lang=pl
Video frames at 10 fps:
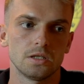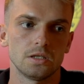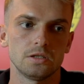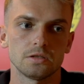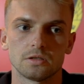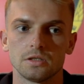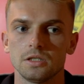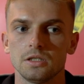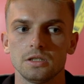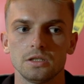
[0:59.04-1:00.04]
I co? I,
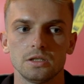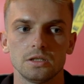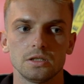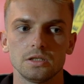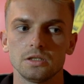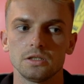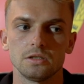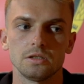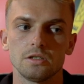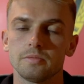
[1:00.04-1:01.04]

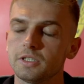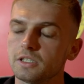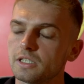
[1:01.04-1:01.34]
i, i oby tak